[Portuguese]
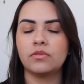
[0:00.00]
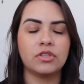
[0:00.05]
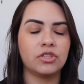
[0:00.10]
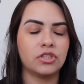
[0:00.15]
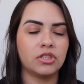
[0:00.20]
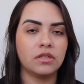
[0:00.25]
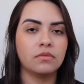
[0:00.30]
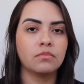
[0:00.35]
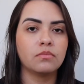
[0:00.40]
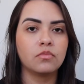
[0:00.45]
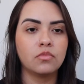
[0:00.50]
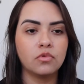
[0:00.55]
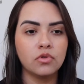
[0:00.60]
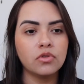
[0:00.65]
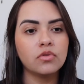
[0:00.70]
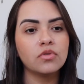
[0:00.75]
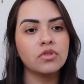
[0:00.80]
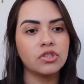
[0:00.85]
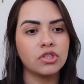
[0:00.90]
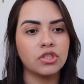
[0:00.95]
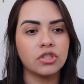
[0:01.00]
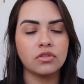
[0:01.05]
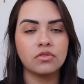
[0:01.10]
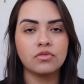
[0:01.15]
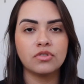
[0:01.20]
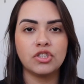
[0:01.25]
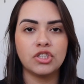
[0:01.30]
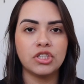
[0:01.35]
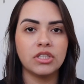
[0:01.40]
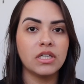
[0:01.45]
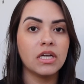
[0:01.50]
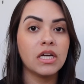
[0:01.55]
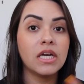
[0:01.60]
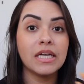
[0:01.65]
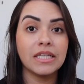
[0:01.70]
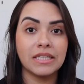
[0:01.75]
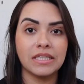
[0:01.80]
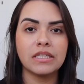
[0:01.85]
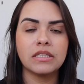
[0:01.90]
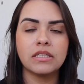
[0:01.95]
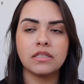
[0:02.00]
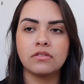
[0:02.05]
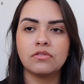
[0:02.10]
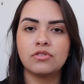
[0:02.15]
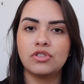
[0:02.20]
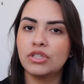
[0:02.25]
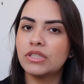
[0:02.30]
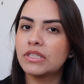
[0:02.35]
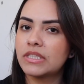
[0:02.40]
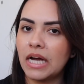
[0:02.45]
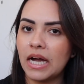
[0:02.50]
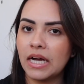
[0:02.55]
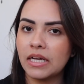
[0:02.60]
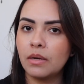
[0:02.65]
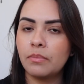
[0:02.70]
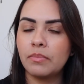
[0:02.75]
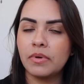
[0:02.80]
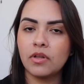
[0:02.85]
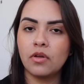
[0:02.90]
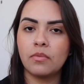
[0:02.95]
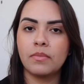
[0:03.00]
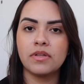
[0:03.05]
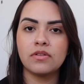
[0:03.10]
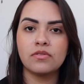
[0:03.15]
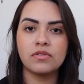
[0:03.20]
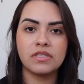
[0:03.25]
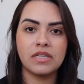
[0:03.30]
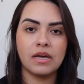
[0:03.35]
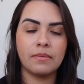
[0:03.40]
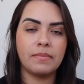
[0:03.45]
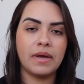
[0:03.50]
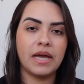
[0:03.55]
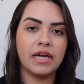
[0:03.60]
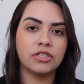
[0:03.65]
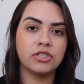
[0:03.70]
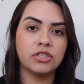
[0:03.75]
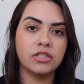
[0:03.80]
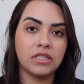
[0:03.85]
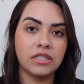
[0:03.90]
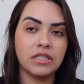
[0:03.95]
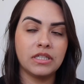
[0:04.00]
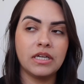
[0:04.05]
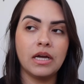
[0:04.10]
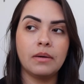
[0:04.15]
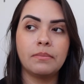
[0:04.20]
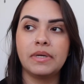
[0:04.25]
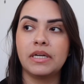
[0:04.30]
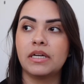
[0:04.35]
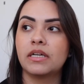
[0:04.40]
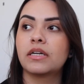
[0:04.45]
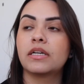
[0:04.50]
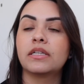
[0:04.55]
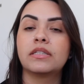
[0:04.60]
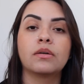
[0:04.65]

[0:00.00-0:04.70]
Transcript: Eu achei muito estilo de tecido de Zara, pelo menos a bege e a branca.